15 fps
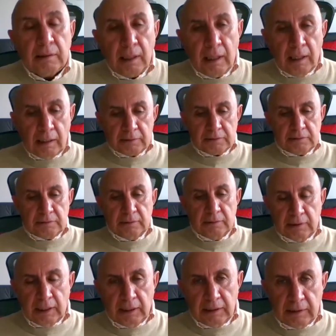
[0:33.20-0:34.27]
La
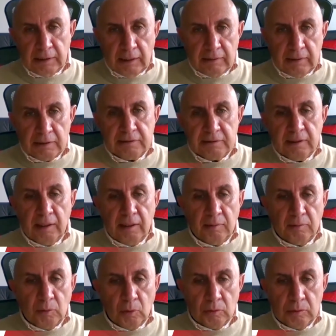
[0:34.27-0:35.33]
realidad de este
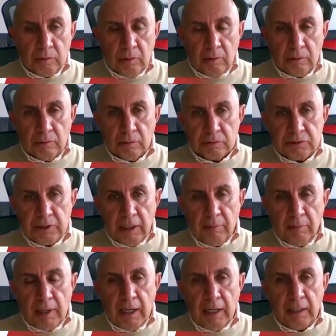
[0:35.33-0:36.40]
mundo nos
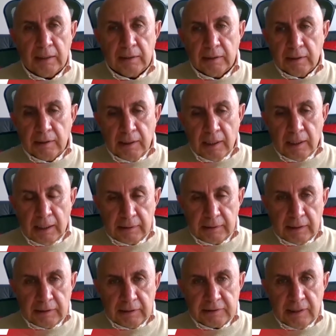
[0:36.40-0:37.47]
lleva a
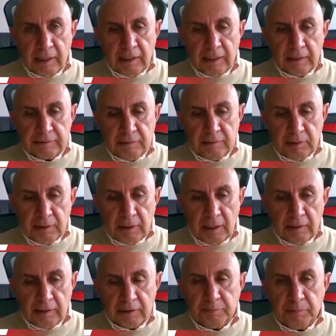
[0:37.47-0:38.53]
realizar
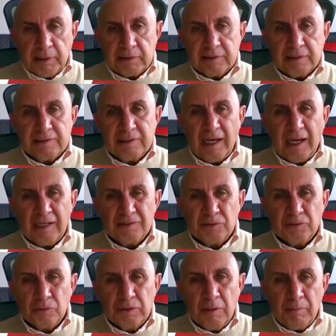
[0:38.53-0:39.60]
actividades presenciales,
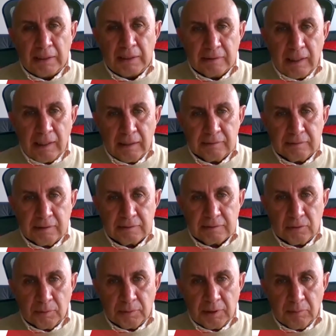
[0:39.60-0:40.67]
son demandantes
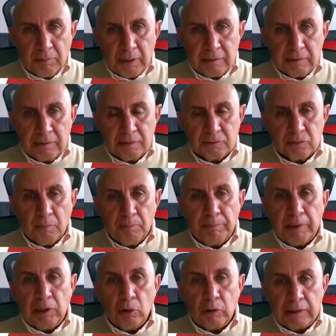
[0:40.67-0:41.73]
obviamente, son
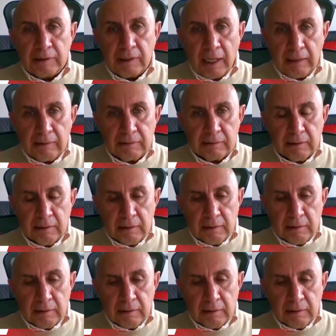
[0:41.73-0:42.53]
prioridad.